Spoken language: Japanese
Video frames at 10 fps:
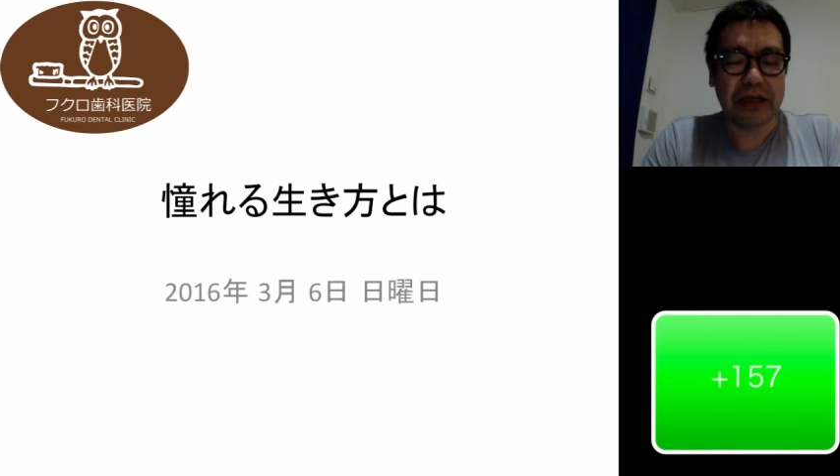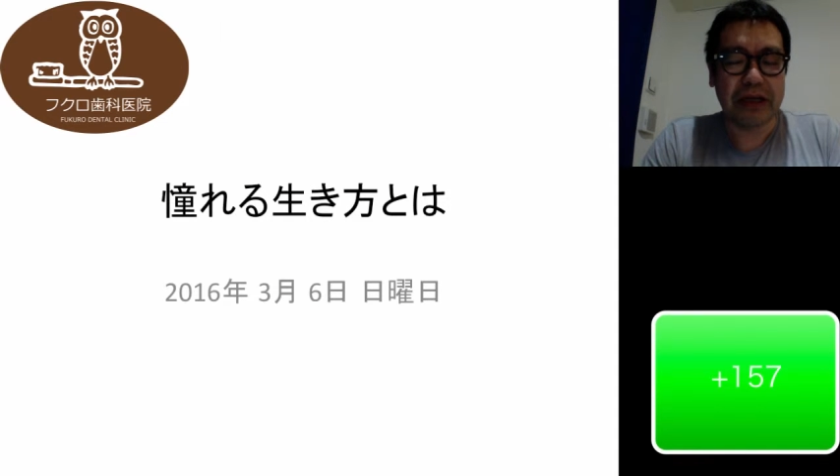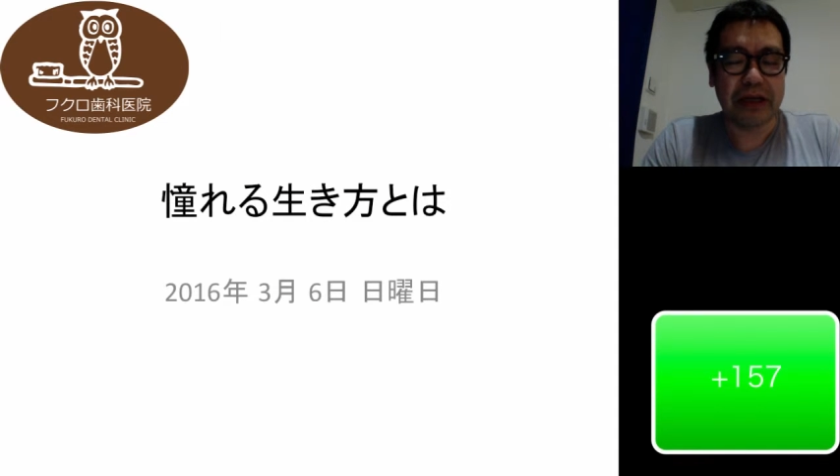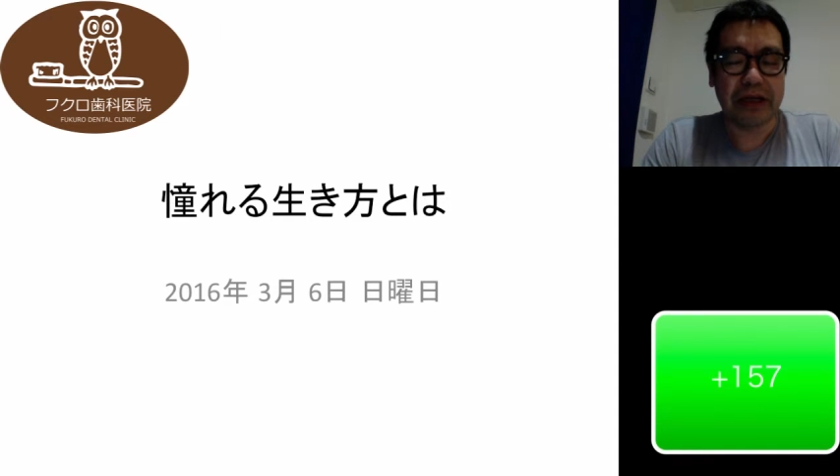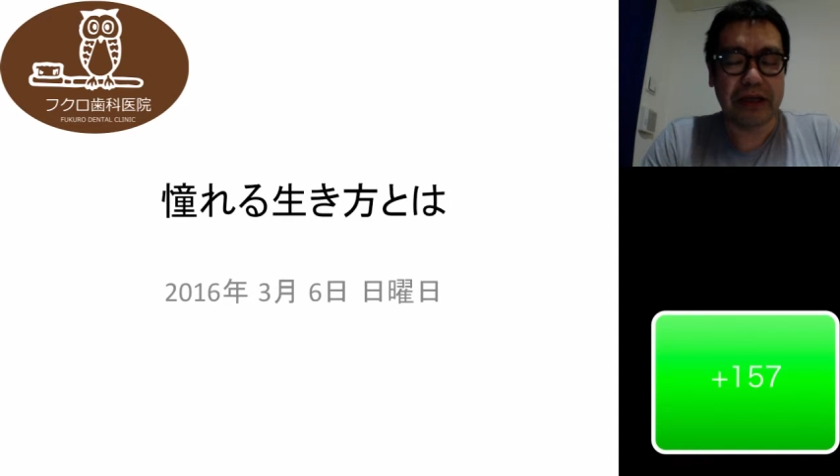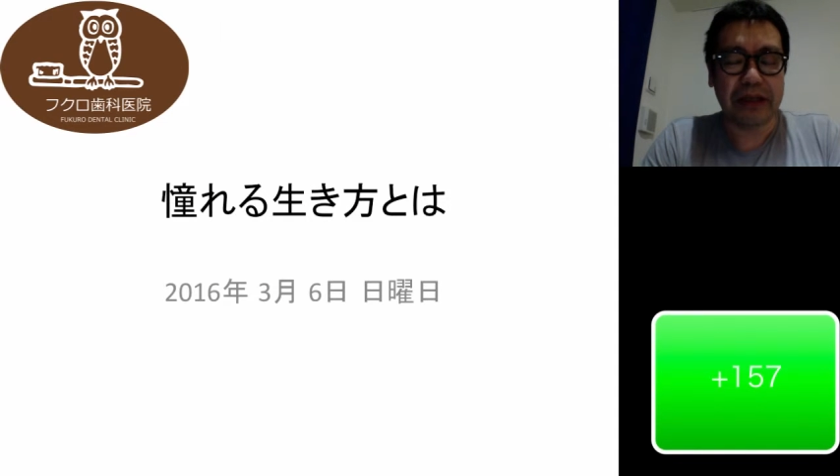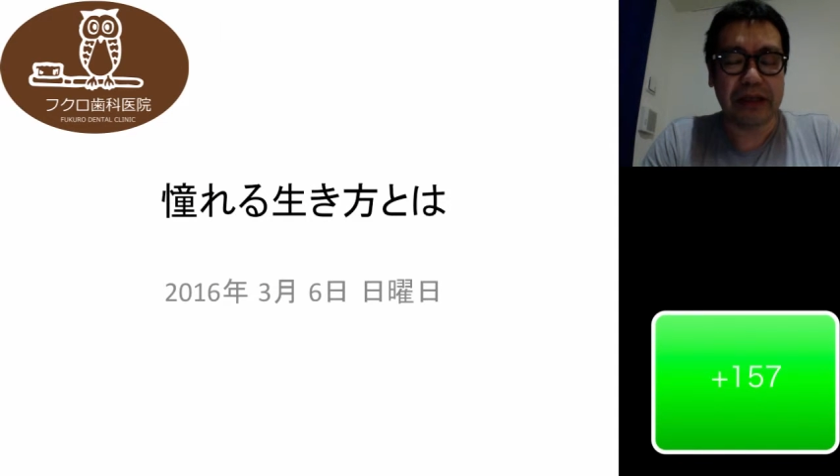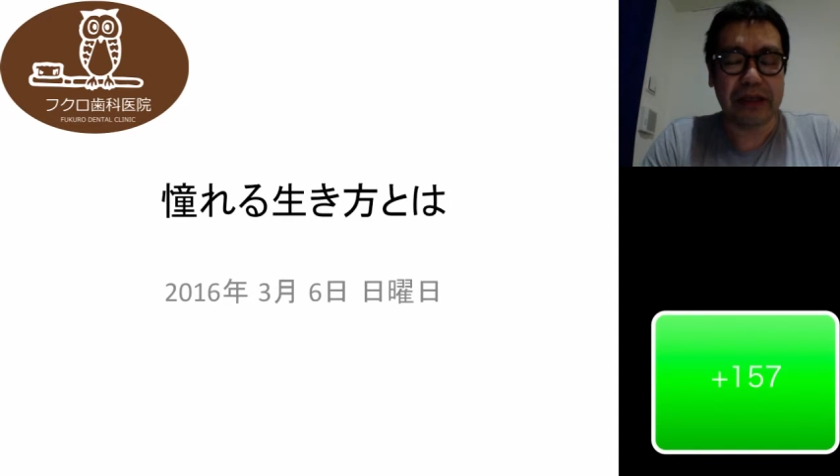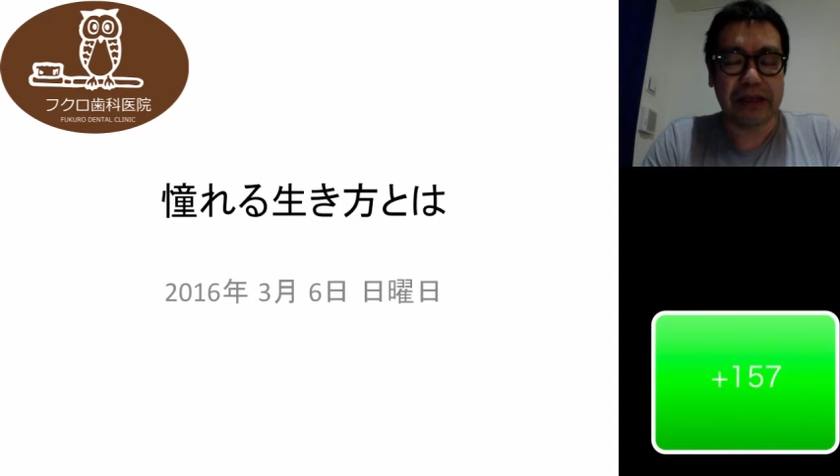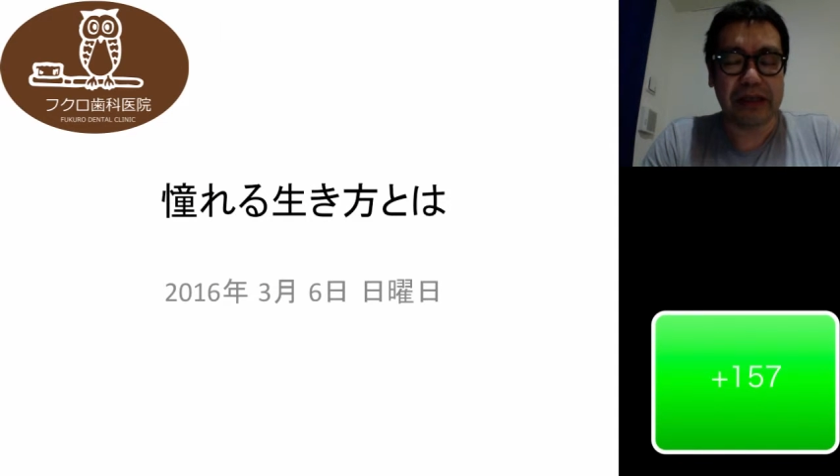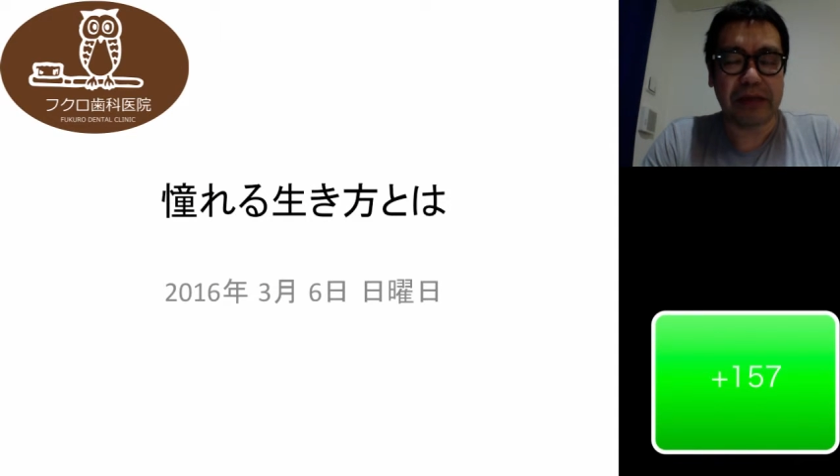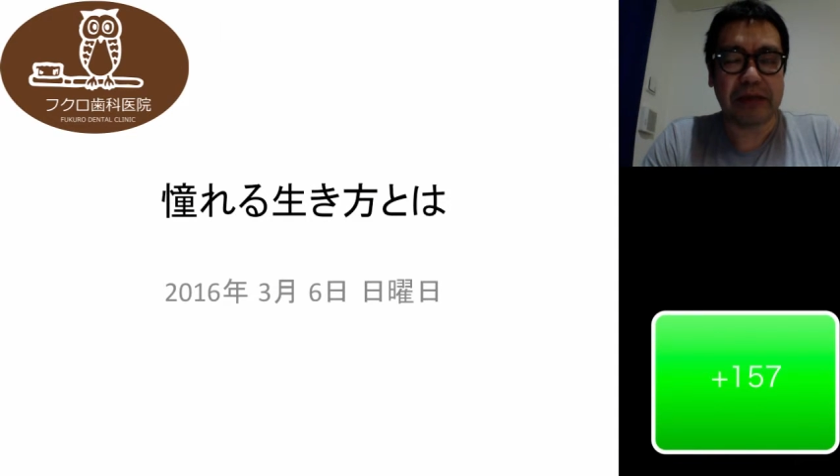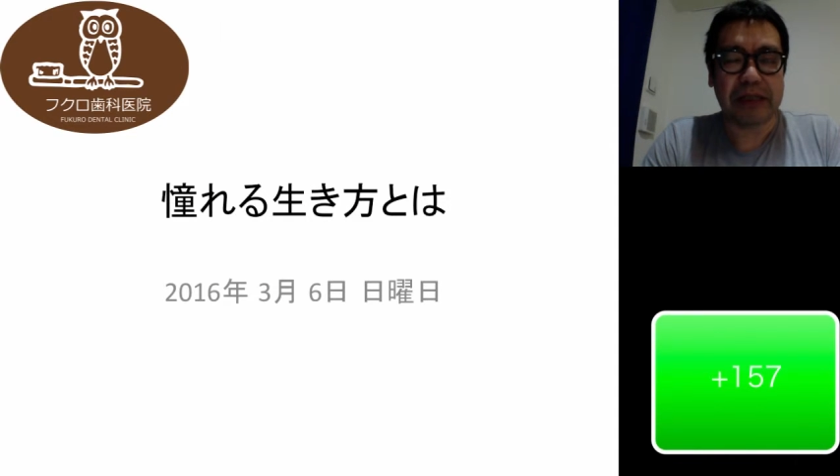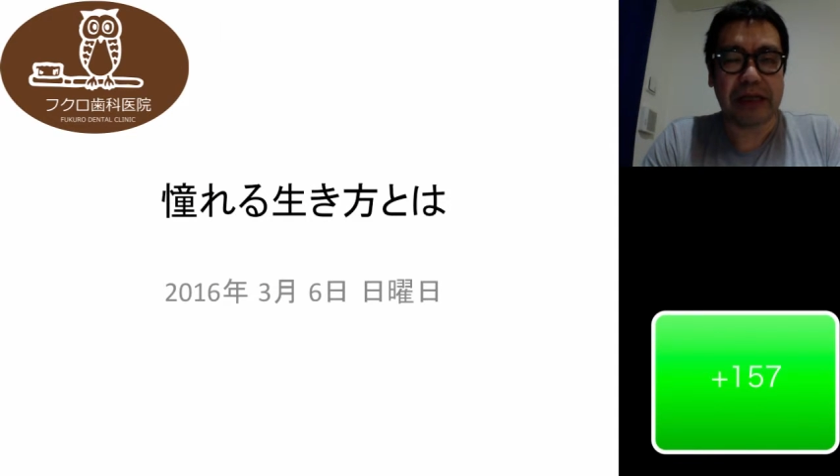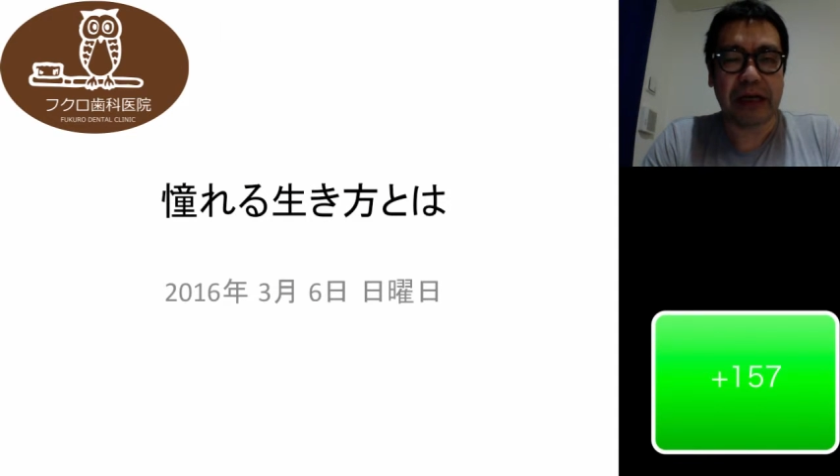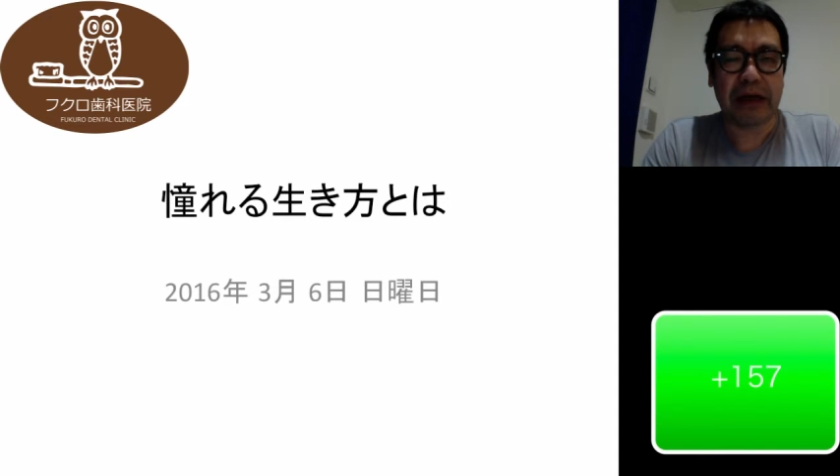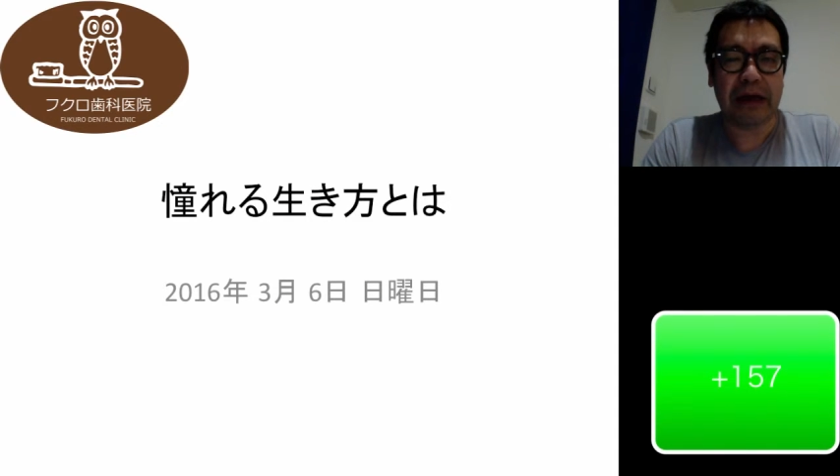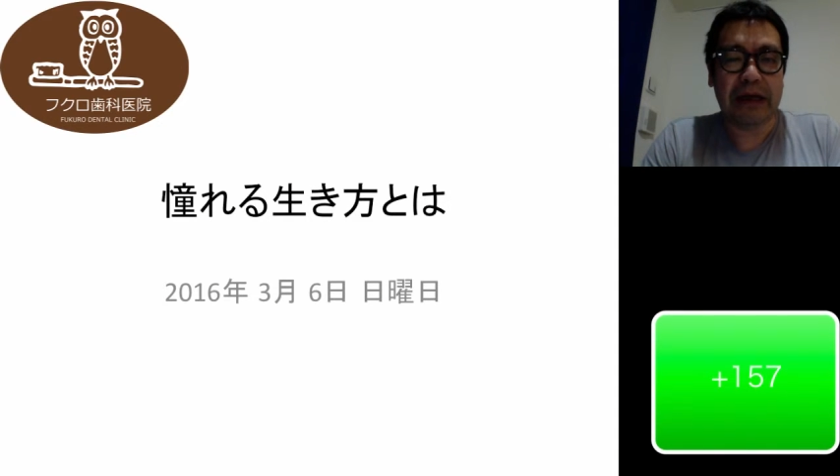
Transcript: えー、行ったり来たりしてましたが、